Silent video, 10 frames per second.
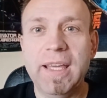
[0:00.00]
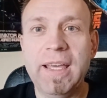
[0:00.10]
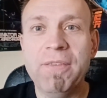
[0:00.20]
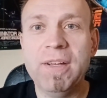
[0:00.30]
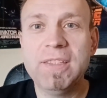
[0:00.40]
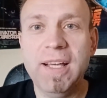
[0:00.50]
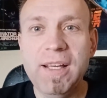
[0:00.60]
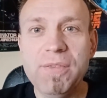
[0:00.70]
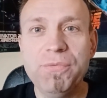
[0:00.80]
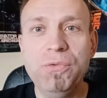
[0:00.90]
Er war
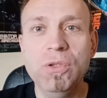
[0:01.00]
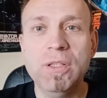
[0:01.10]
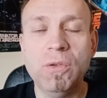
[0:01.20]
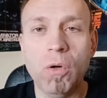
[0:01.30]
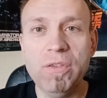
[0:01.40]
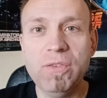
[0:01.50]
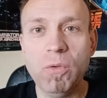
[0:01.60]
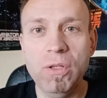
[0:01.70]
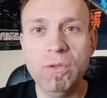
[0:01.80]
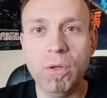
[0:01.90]
da für
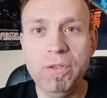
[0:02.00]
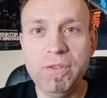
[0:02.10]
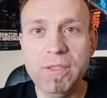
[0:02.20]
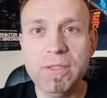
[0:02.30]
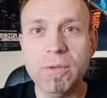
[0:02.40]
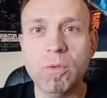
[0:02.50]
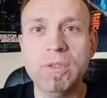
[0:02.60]
1999